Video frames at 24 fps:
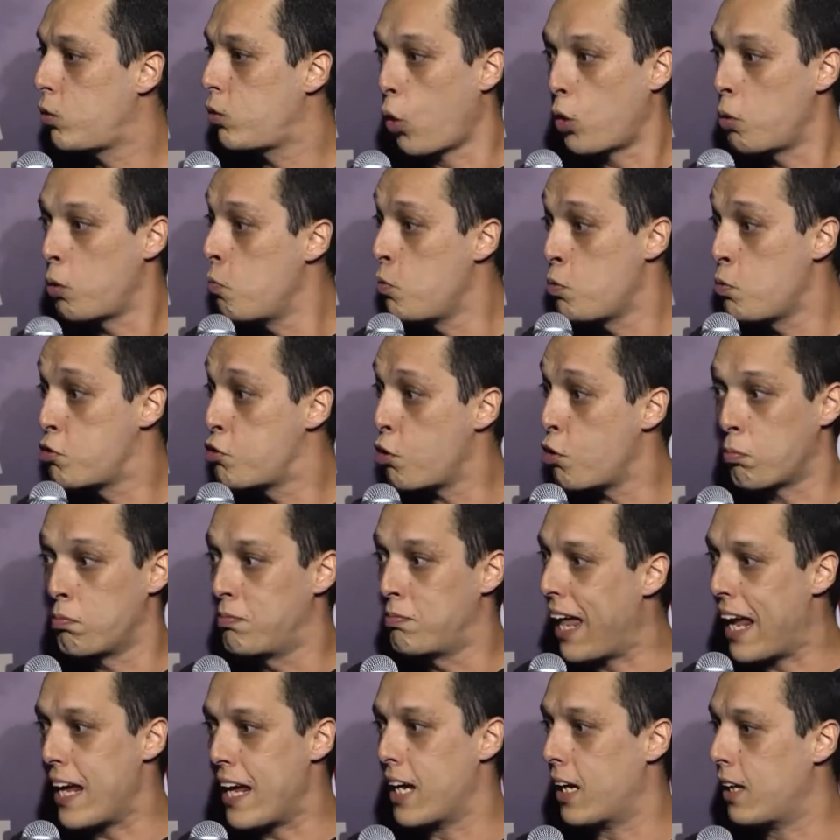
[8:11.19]
Todo mundo se
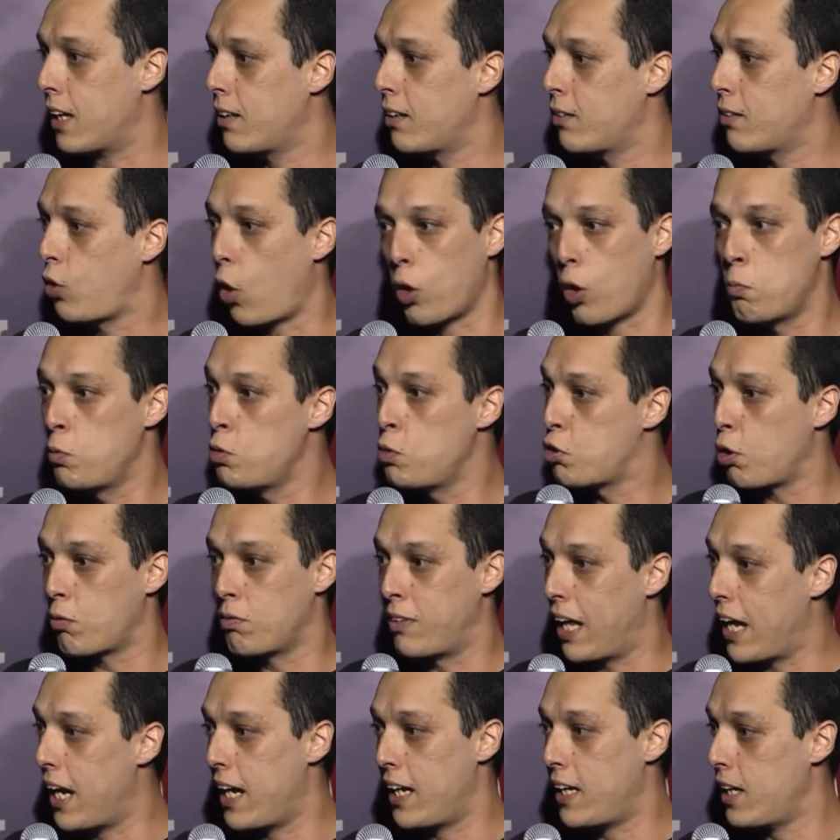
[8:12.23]
odeia. Todo mundo se
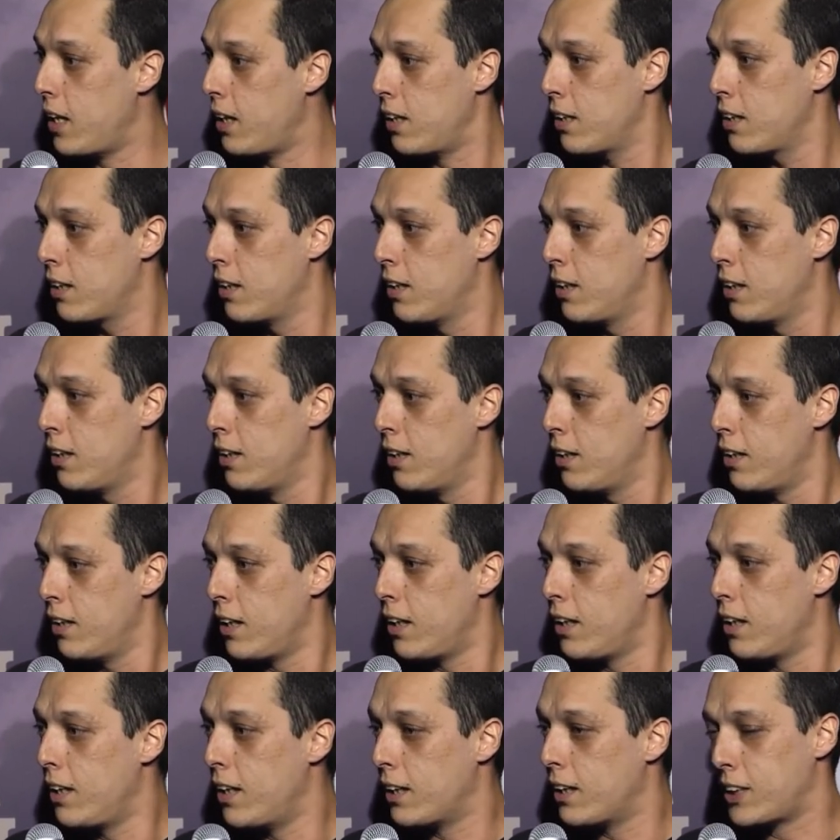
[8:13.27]
odeia.
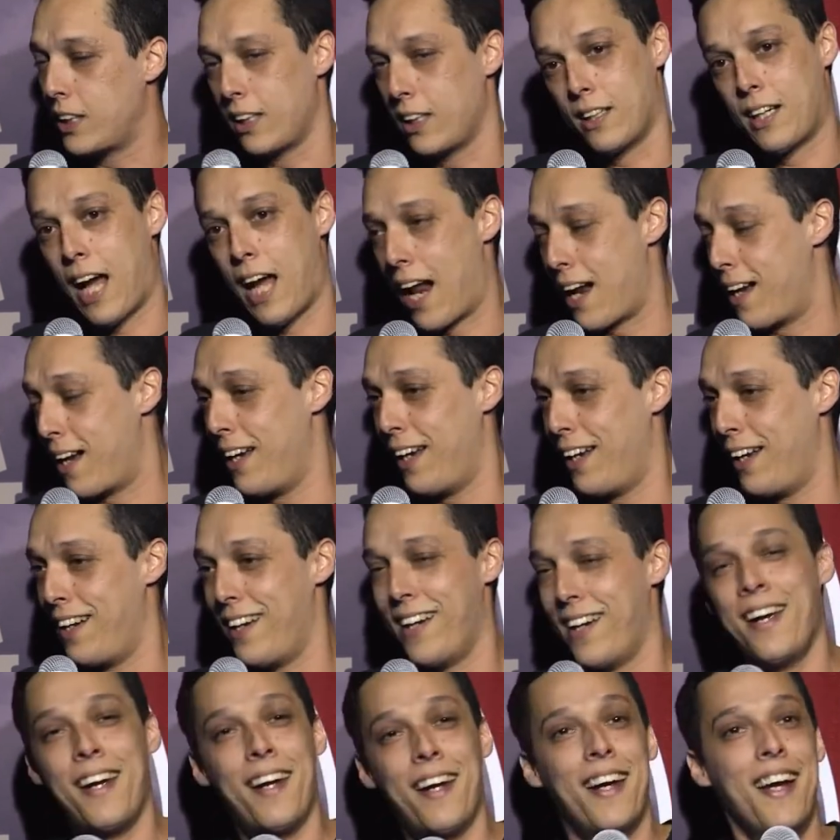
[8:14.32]
E, assim, cara,
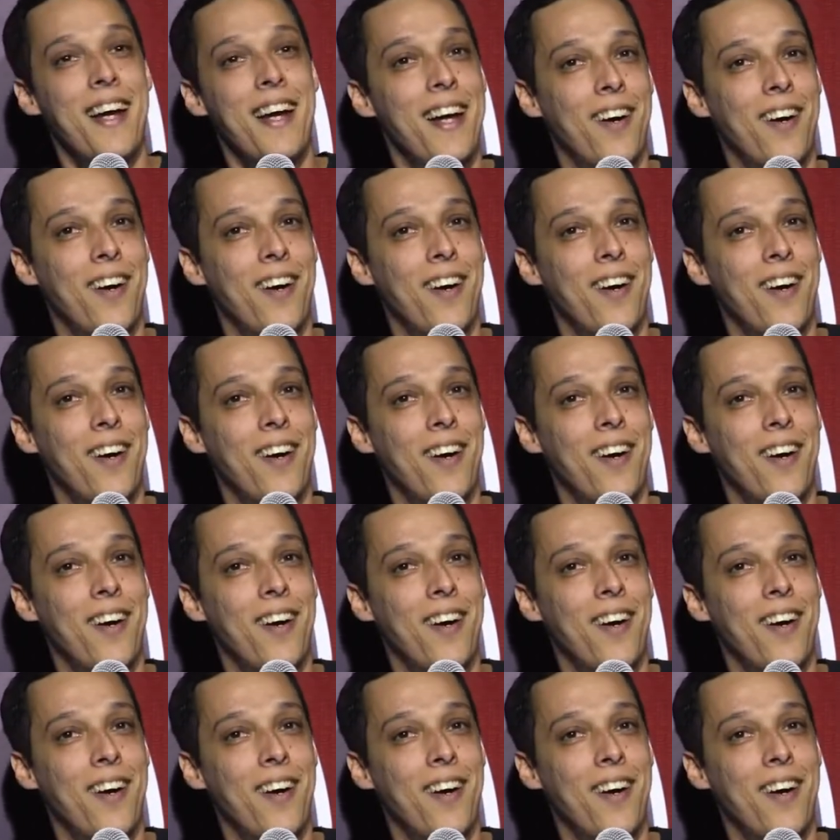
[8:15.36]
é...